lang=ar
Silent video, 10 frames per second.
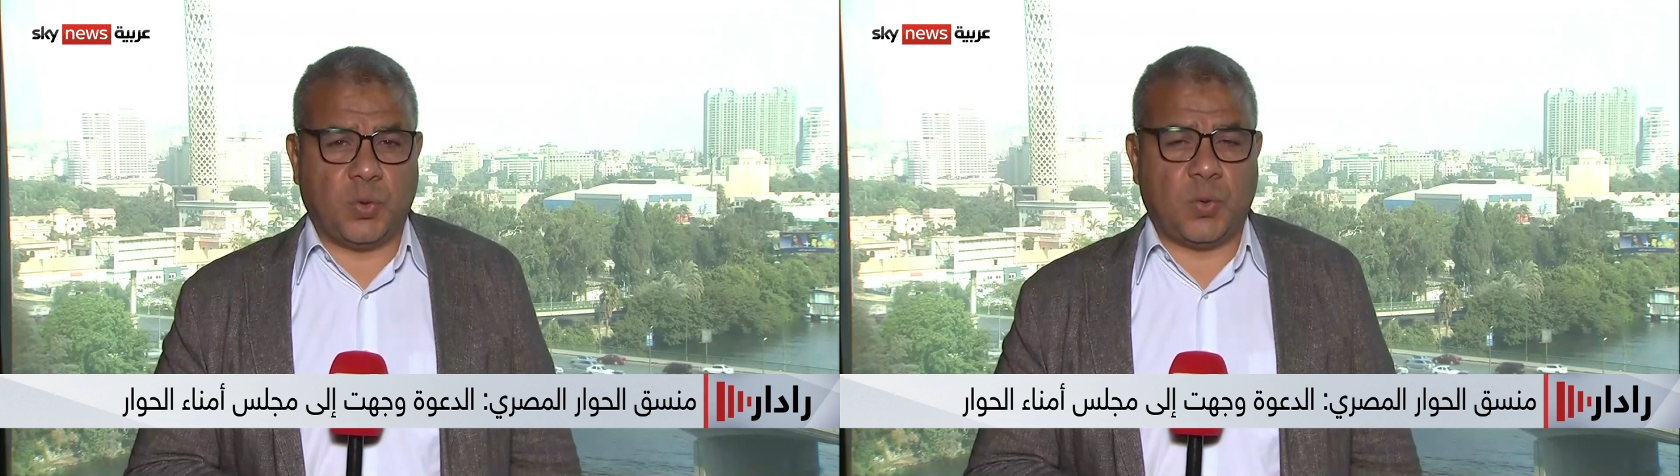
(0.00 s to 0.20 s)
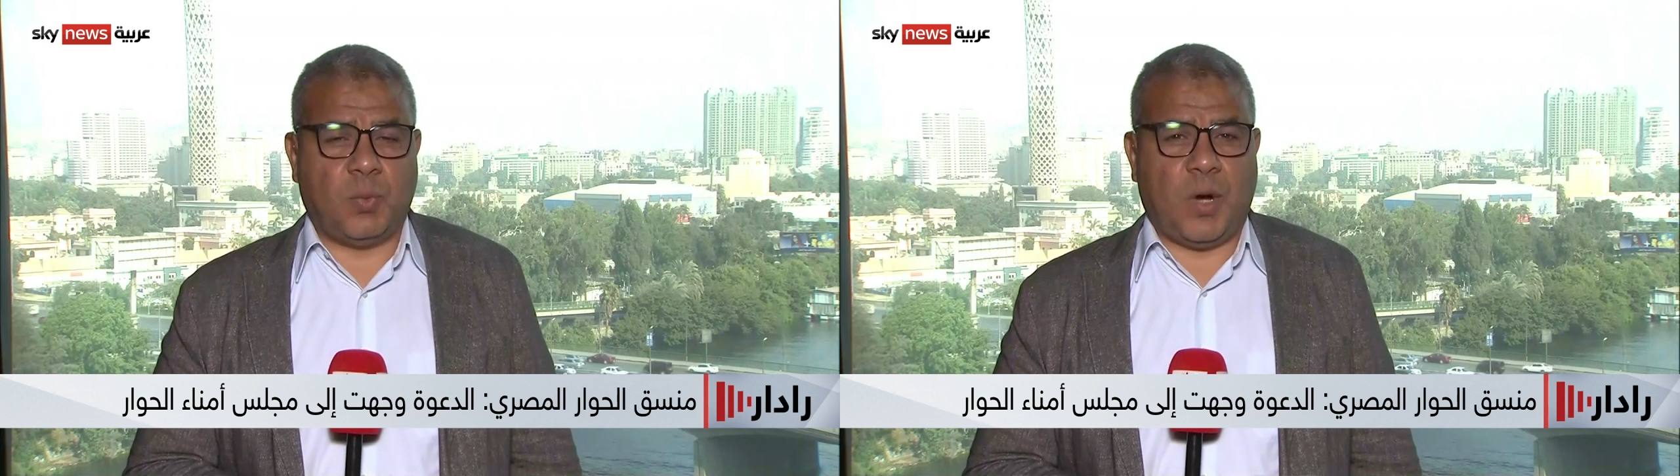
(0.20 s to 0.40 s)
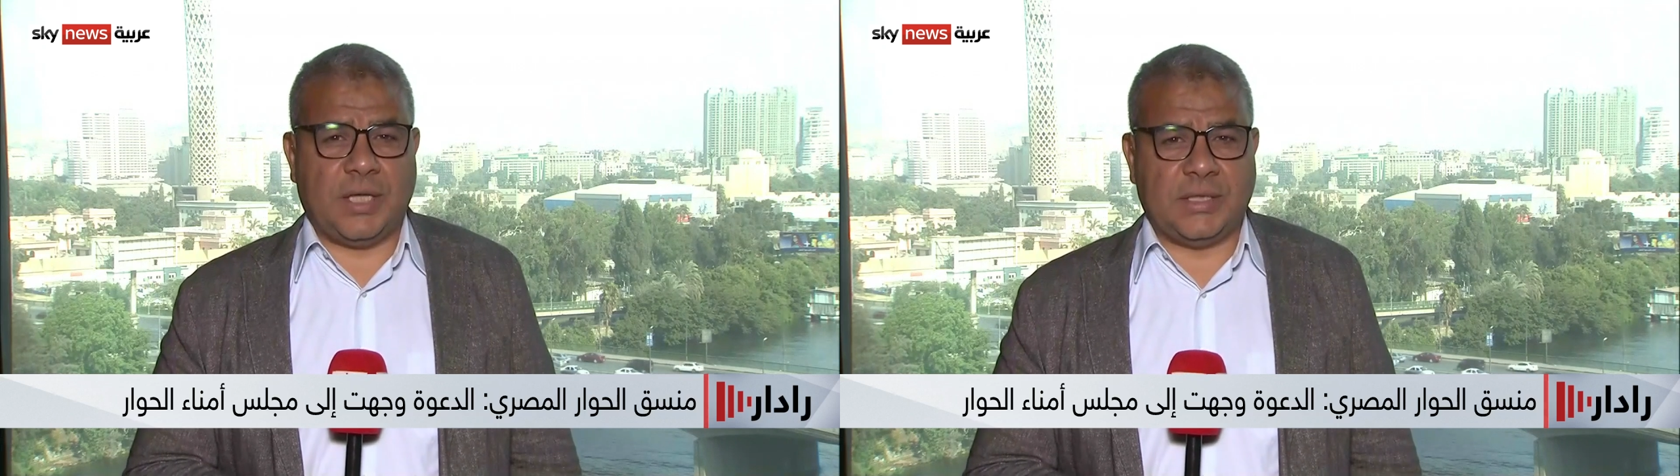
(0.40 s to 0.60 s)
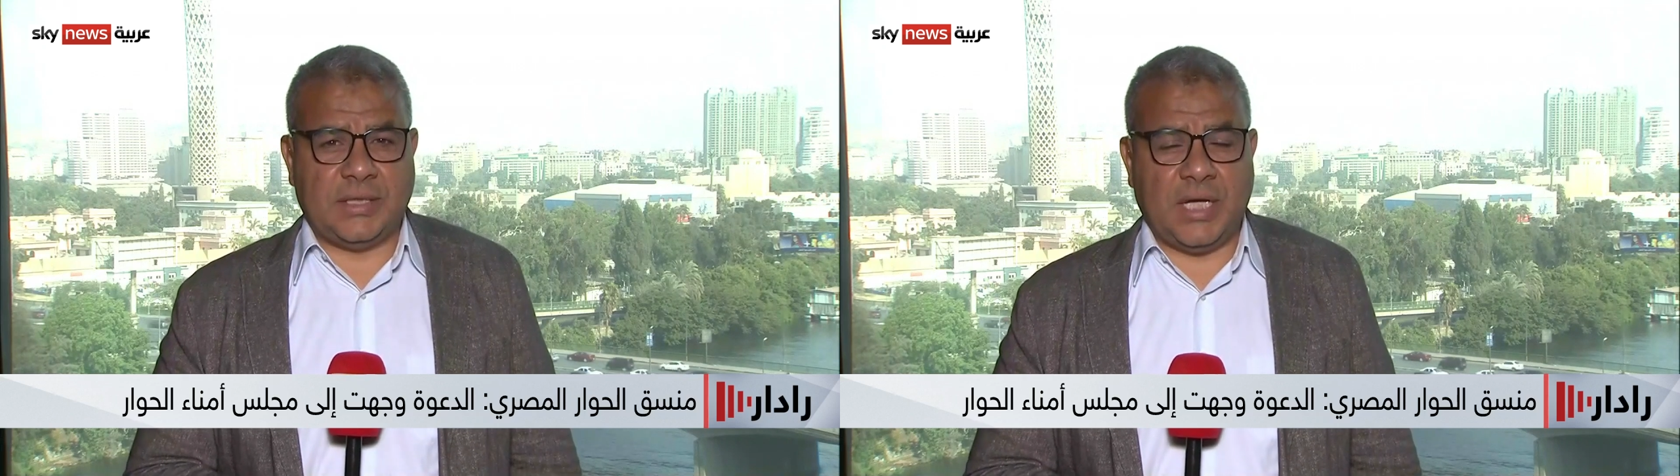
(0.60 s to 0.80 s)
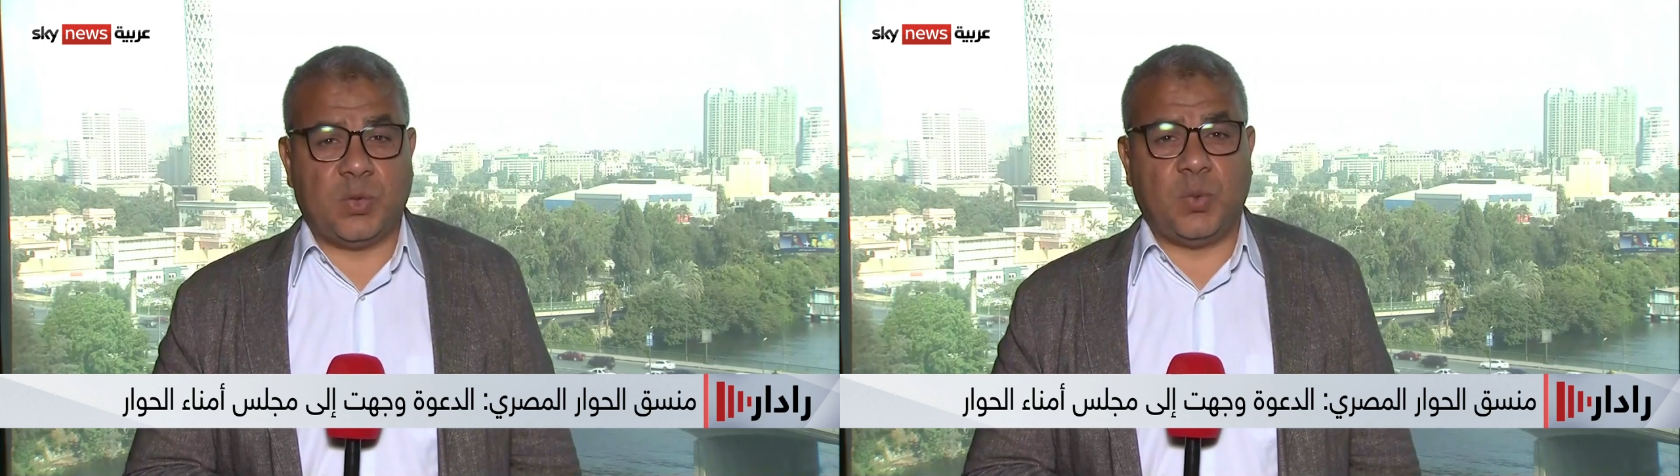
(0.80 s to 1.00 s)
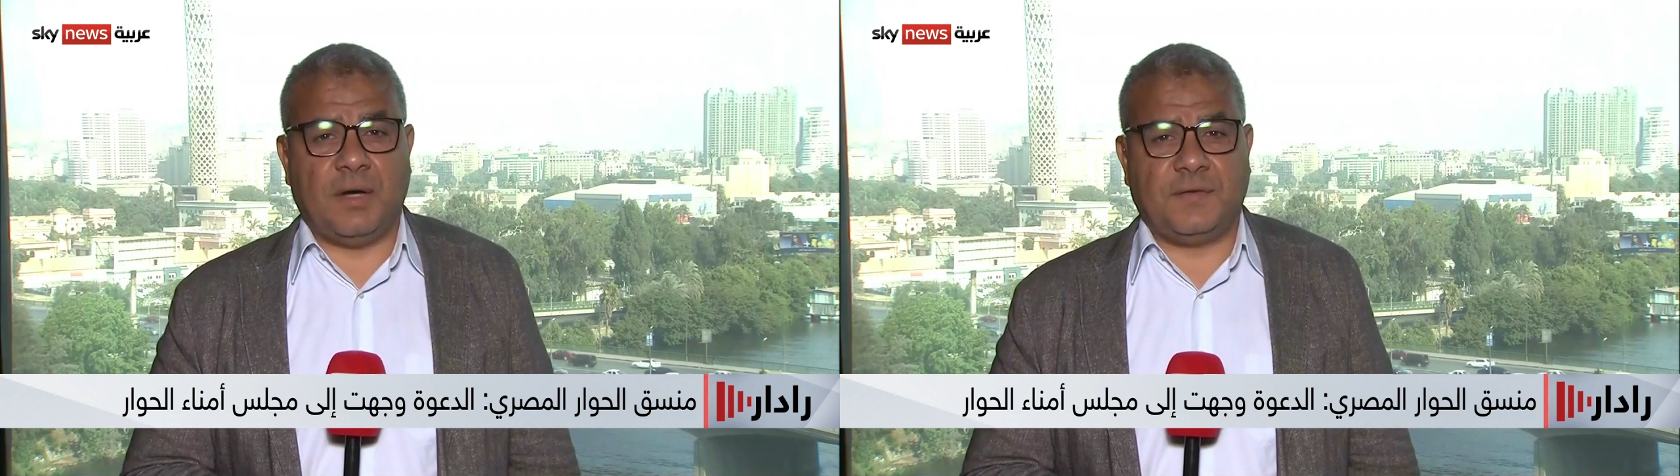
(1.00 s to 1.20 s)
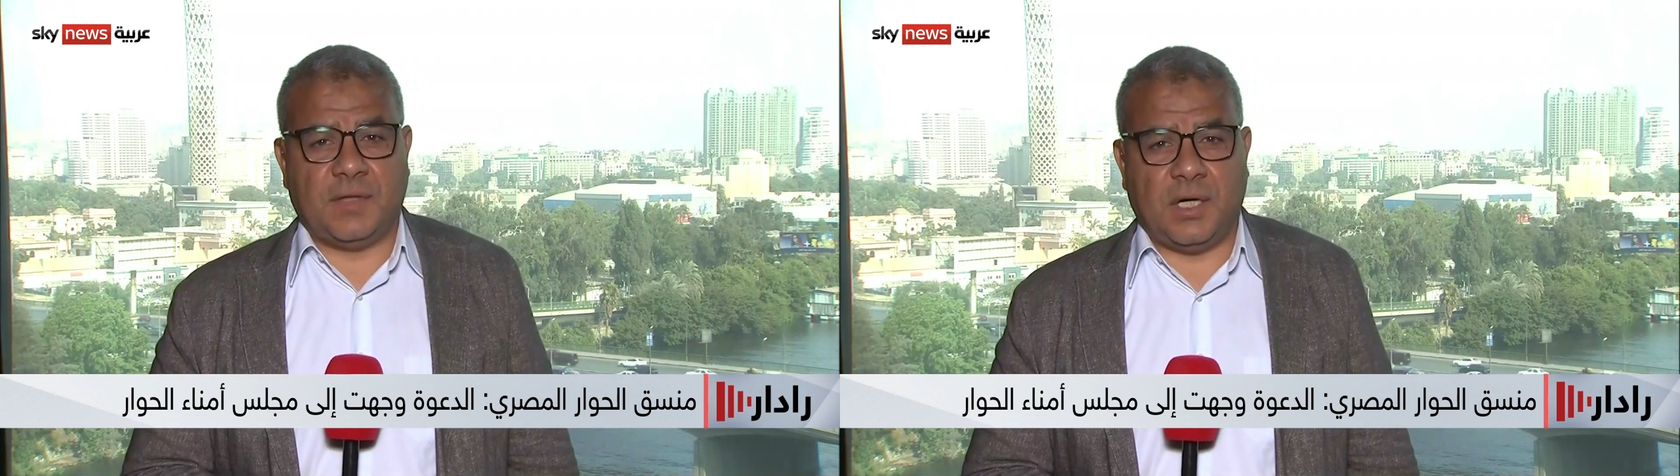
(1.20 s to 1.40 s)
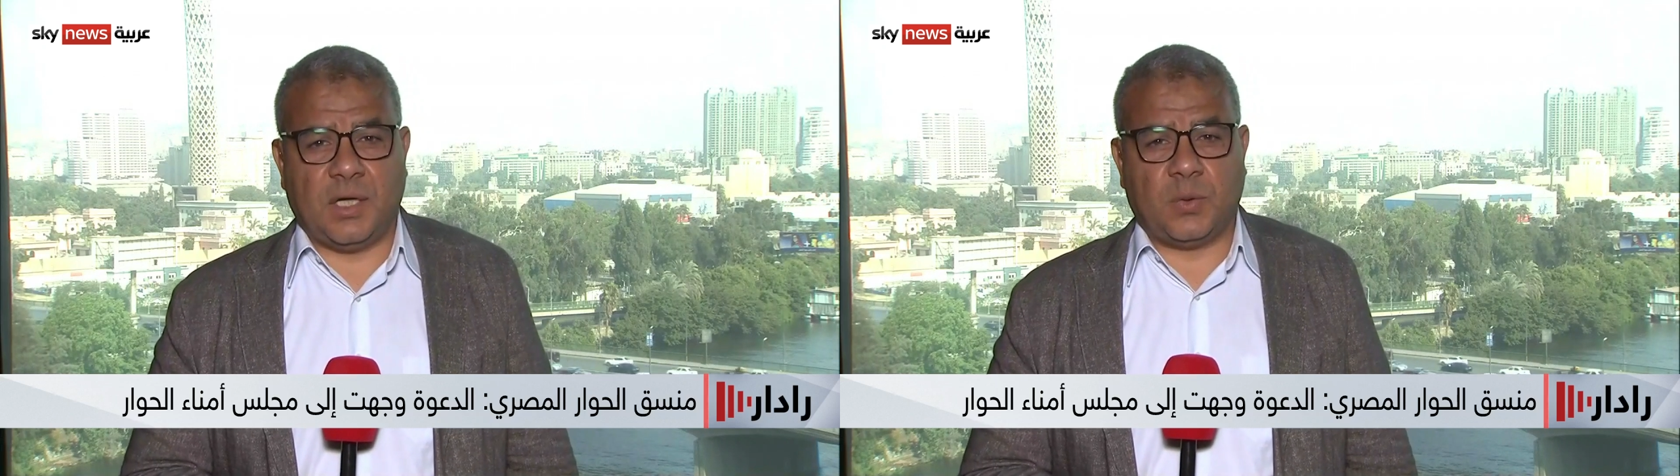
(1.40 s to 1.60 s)
ومحددات
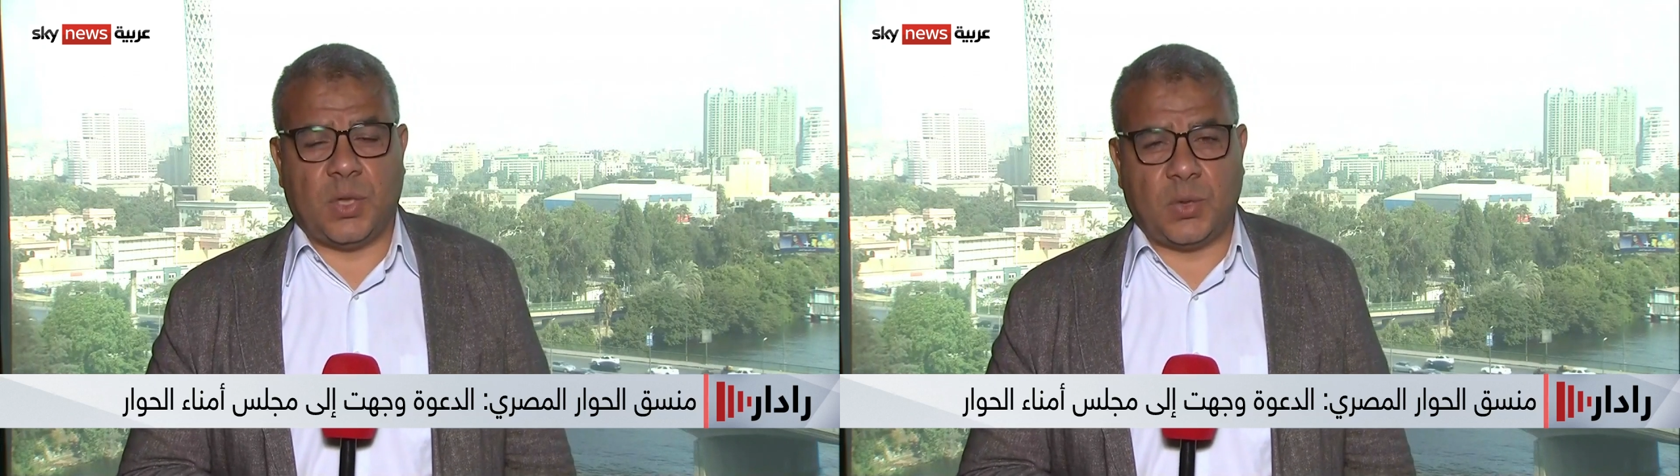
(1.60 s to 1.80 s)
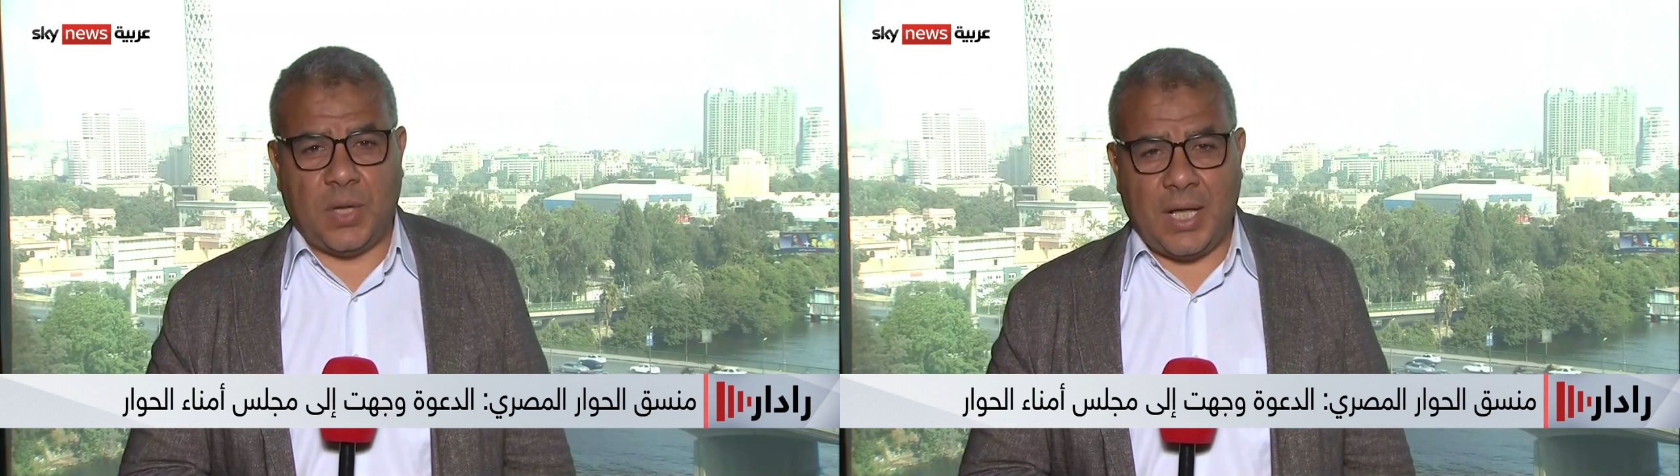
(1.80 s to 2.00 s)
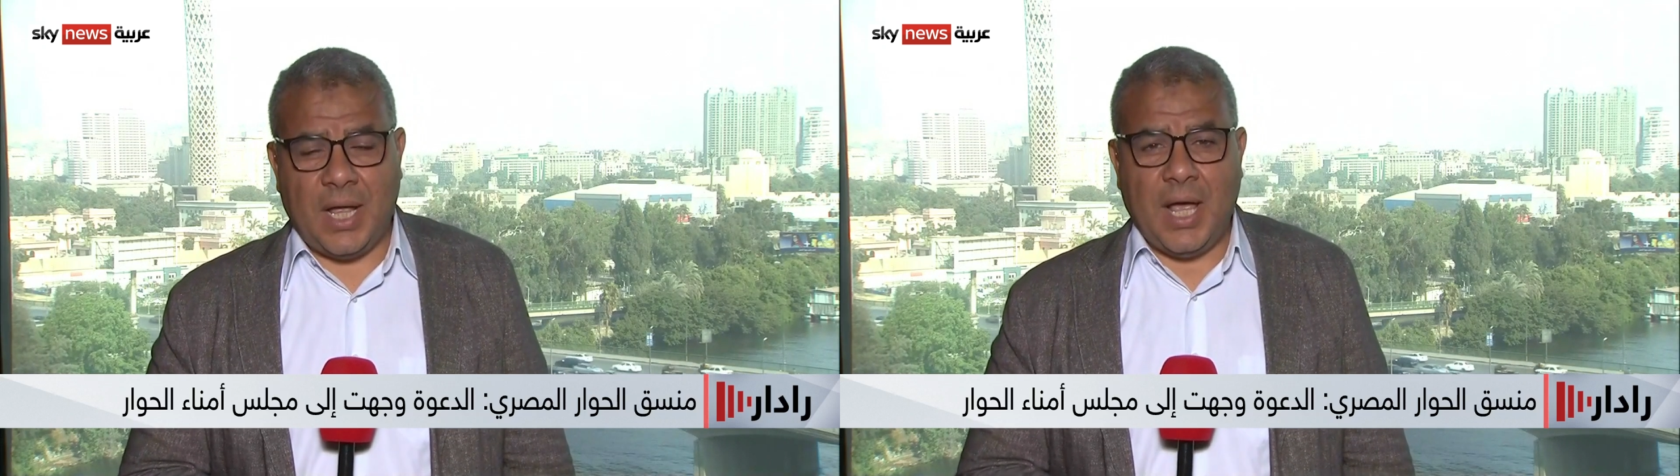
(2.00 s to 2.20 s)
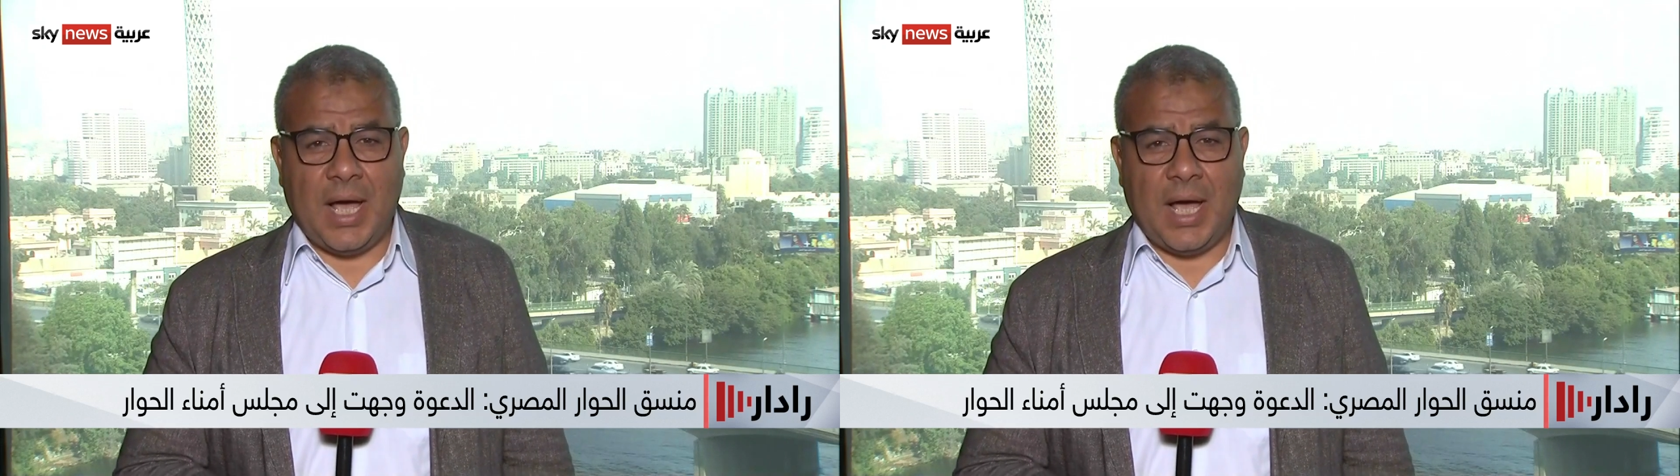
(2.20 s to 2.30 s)
وأفكار ورؤى